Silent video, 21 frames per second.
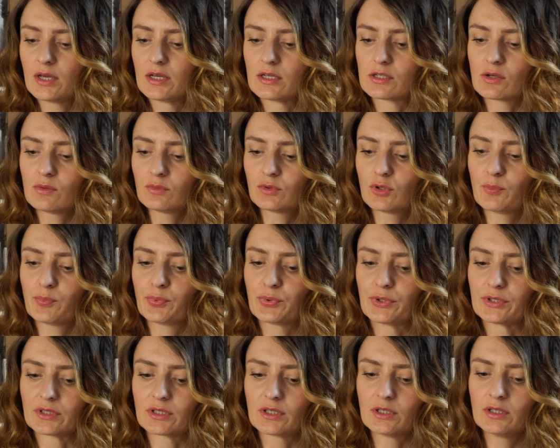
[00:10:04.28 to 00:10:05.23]
i są to
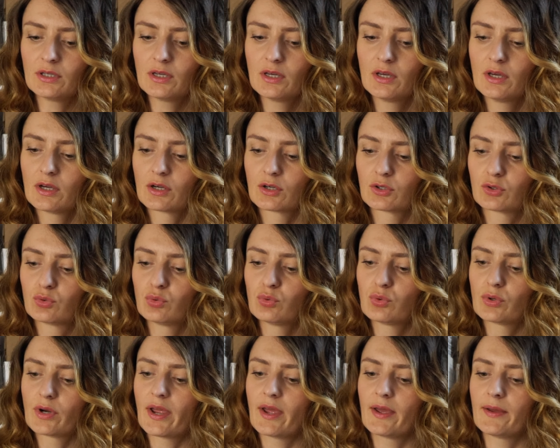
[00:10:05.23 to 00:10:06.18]
płytki,
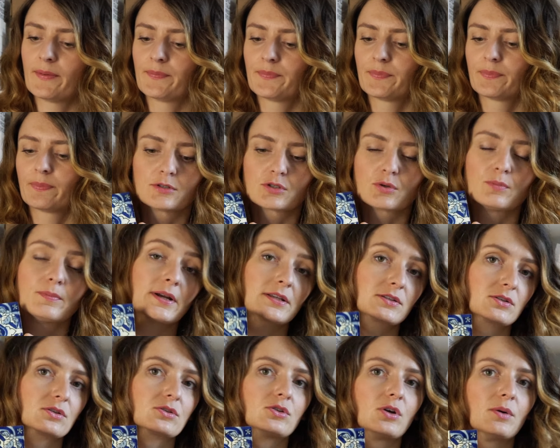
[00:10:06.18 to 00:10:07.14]
które są
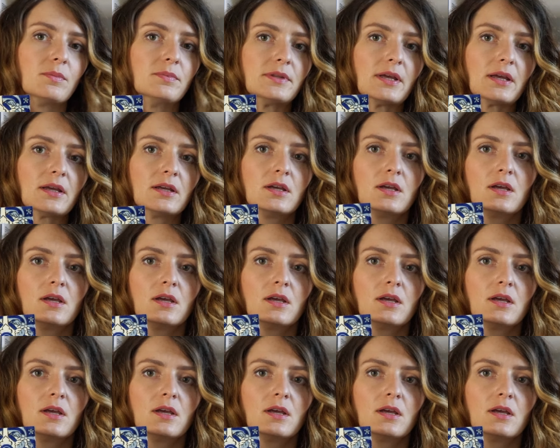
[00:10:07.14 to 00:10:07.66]
bardzo zdobne.